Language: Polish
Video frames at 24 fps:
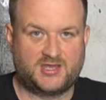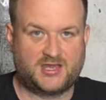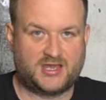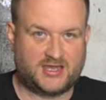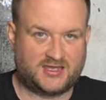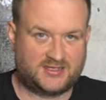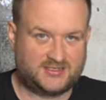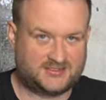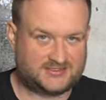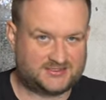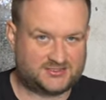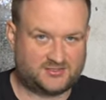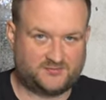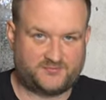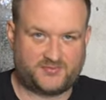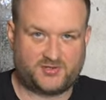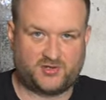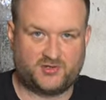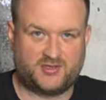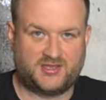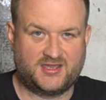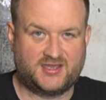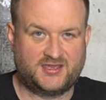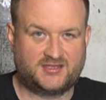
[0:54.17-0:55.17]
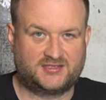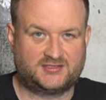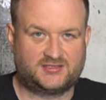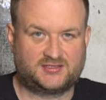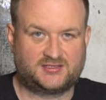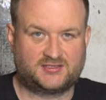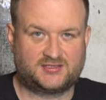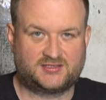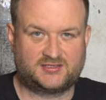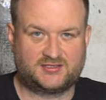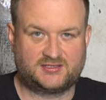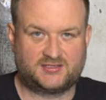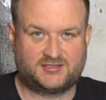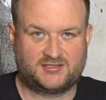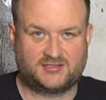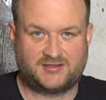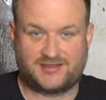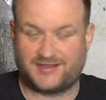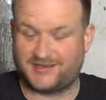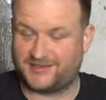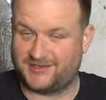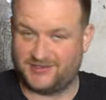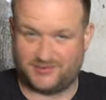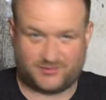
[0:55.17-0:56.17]
a jest to projekt y,
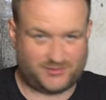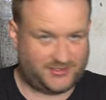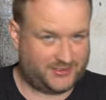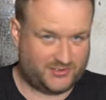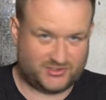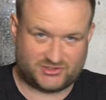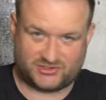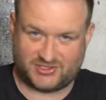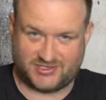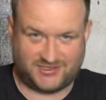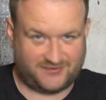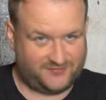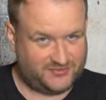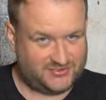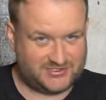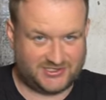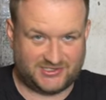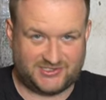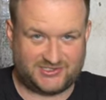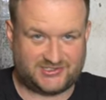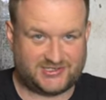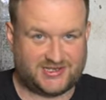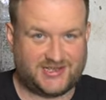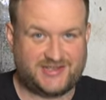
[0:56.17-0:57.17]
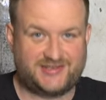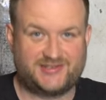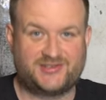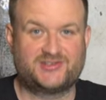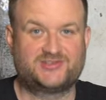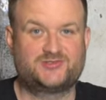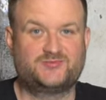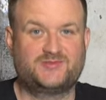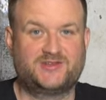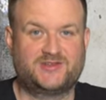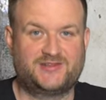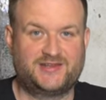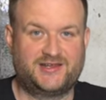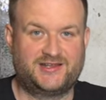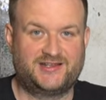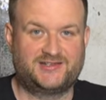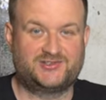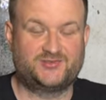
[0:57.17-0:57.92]
taki, którego jeszcze nie widzieliście na naszym kanale.